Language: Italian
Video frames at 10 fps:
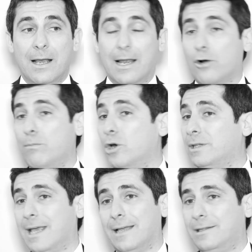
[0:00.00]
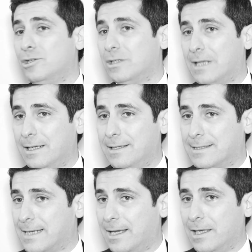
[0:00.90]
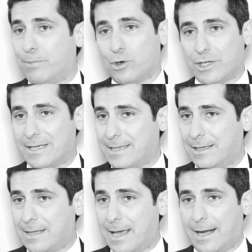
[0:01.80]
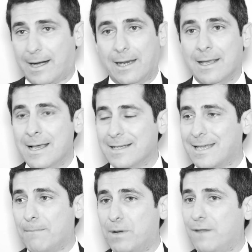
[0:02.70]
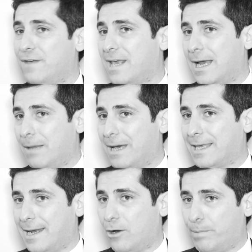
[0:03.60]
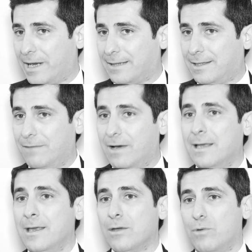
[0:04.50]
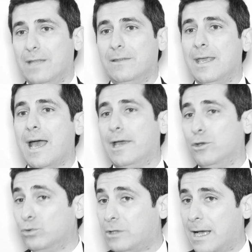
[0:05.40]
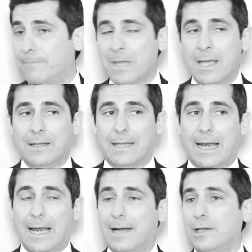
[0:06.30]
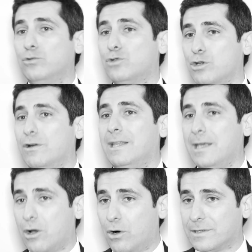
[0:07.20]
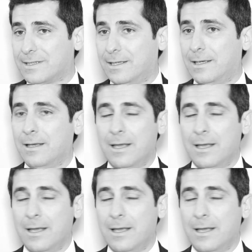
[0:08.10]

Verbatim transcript: La robotica digitalizza i processi interni, semplifica la macchina operativa, quindi aiuta nella riduzione dei costi